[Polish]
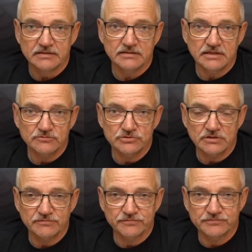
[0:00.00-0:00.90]
Y, ja
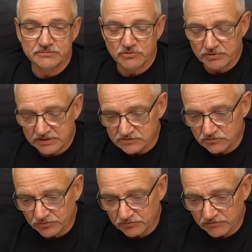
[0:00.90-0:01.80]
tutaj w tym
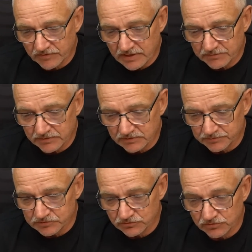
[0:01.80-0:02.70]
obrazku próbowałem,
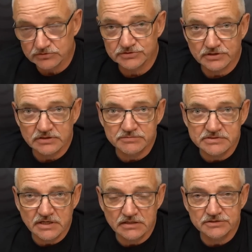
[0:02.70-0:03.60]
posługując się jednym
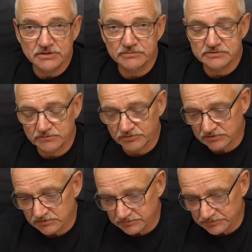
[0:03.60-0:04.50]
zdjęciem
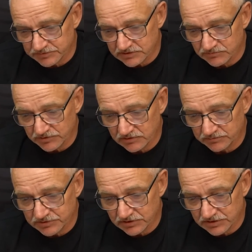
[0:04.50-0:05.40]
zrobionym przez mojego
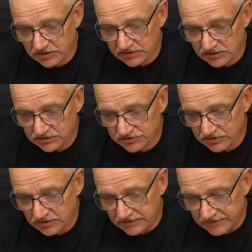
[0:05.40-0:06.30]
przyjaciela kiedyś.
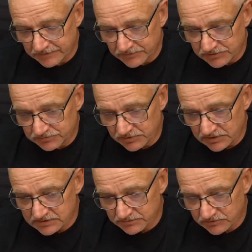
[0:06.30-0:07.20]
Byliśmy
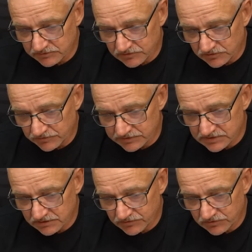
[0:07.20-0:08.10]
razem koło
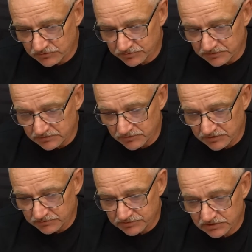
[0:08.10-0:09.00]
Wasterwiku,
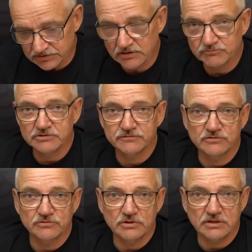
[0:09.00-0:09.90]
mojego przyjaciela
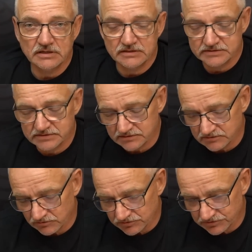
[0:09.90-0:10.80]
płetwonurka
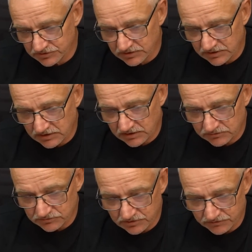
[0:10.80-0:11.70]
z Olsztyna, Jarka
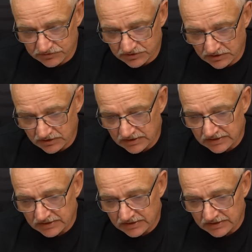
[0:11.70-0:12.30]
Dudkiewicza,